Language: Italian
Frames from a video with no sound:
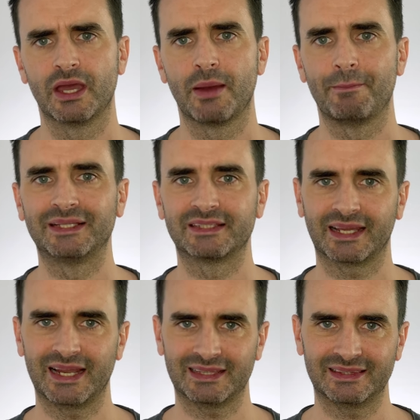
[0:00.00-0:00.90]
mentre
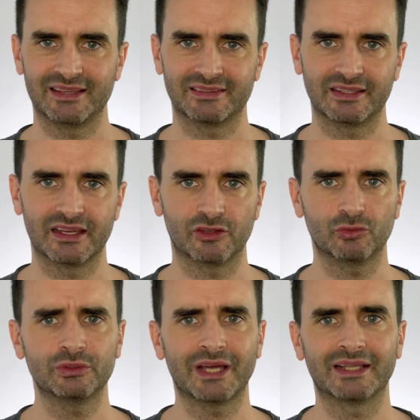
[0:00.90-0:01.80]
che l'attesa dei
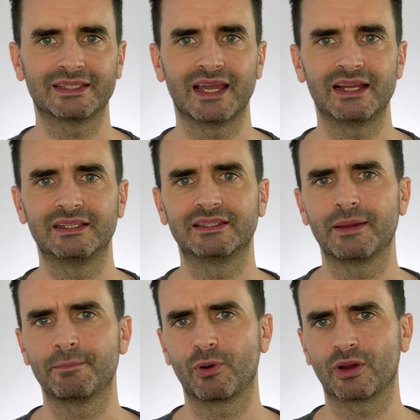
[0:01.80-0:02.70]
risultati è il
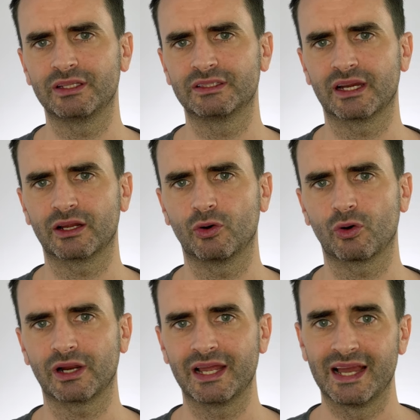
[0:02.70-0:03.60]
tempo che
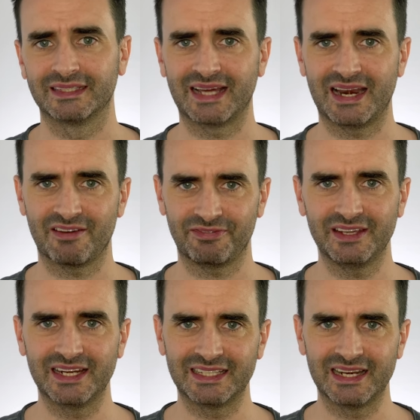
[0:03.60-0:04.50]
intercorre dalla
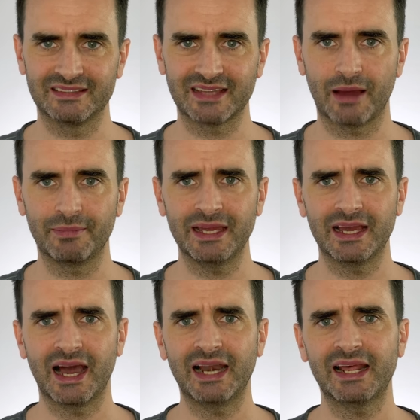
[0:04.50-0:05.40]
fine dell'esame
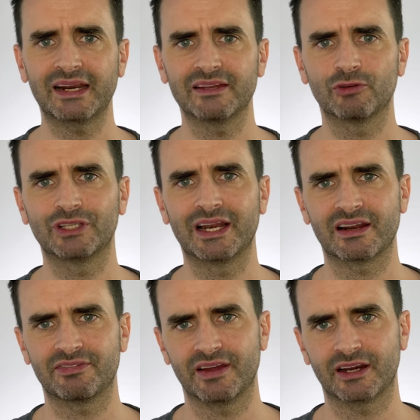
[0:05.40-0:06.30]
all'arrivo del
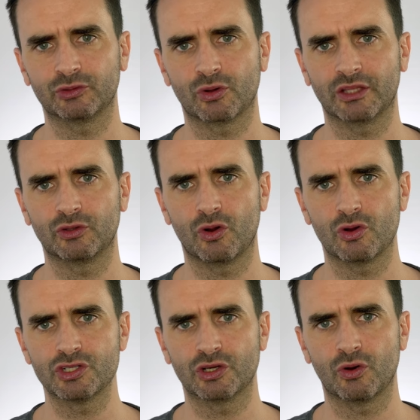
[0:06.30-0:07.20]
referto
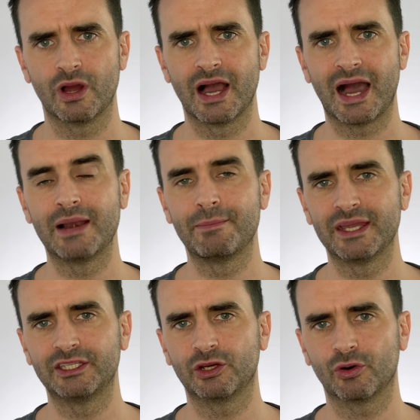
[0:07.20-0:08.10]
radiologico al
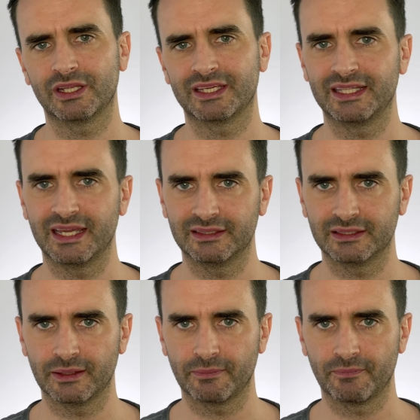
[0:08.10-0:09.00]
medico
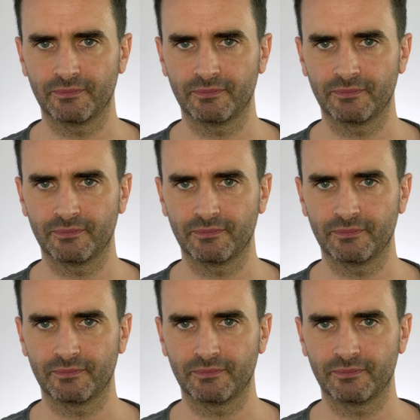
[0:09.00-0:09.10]
richiedente.